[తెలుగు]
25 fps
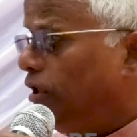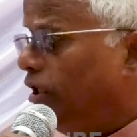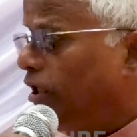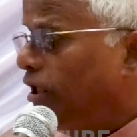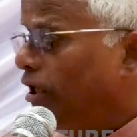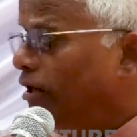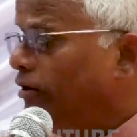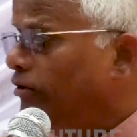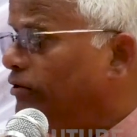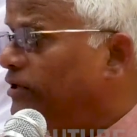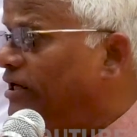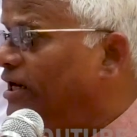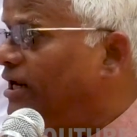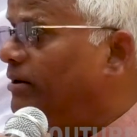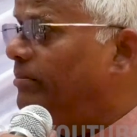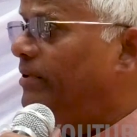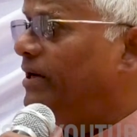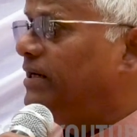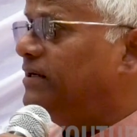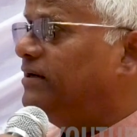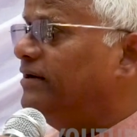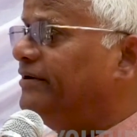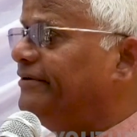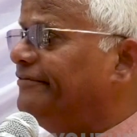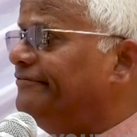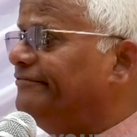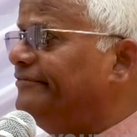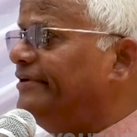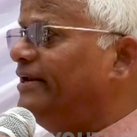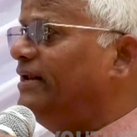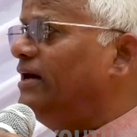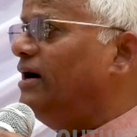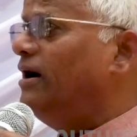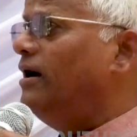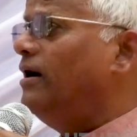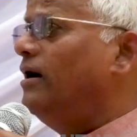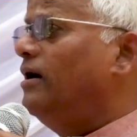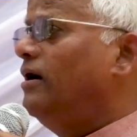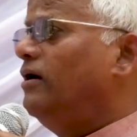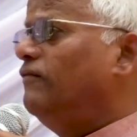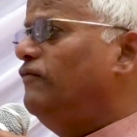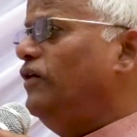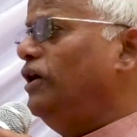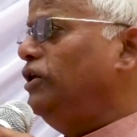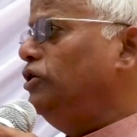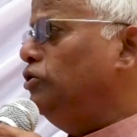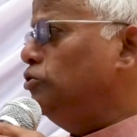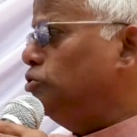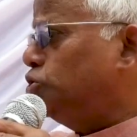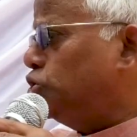నీళ్లు నిలబెట్టడం వల్ల
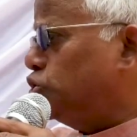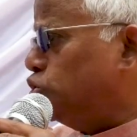వెన్ యూ